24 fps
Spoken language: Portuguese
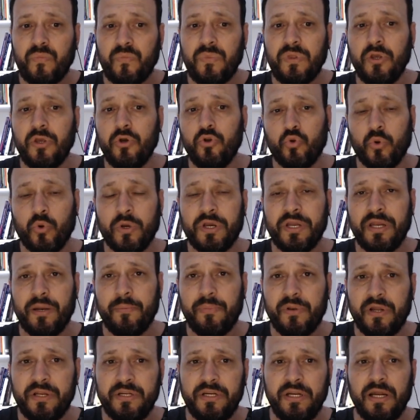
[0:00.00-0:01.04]
Eu tô aqui na
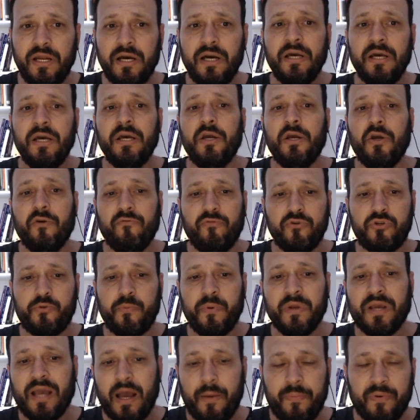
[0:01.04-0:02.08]
planilha, eu vou
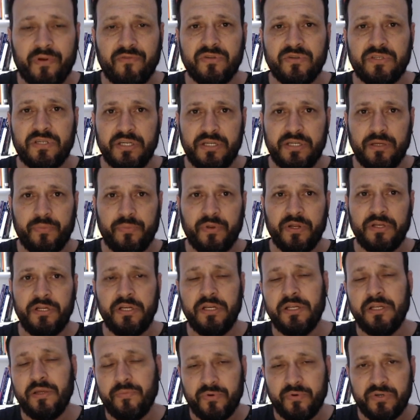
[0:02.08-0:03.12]
explicar para vocês na planilha e
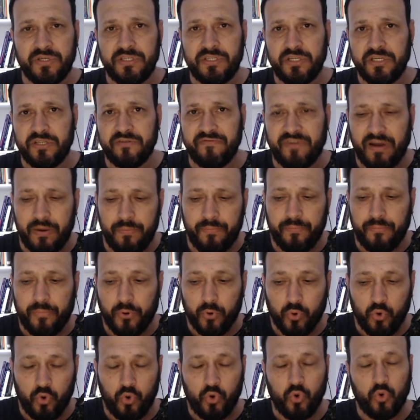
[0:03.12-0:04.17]
depois a gente vai
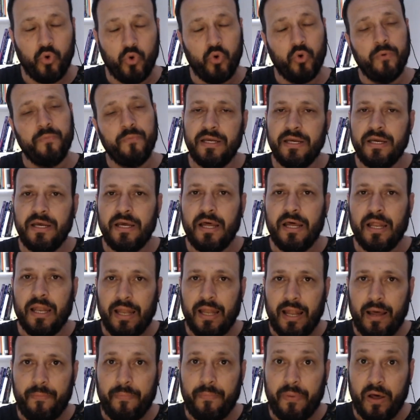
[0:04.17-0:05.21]
pro
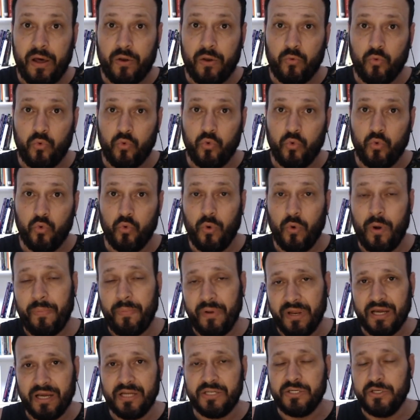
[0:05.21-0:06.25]
lá para o
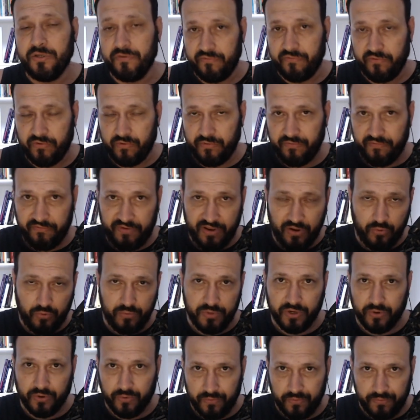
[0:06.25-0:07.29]
aplicativo. Vem
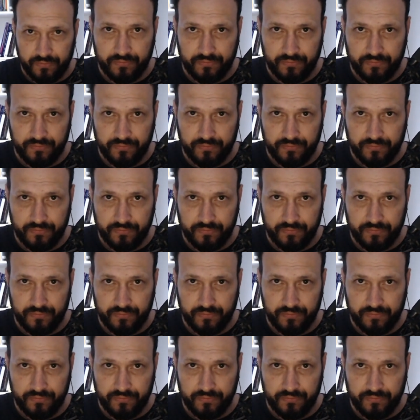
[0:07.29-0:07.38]
comigo.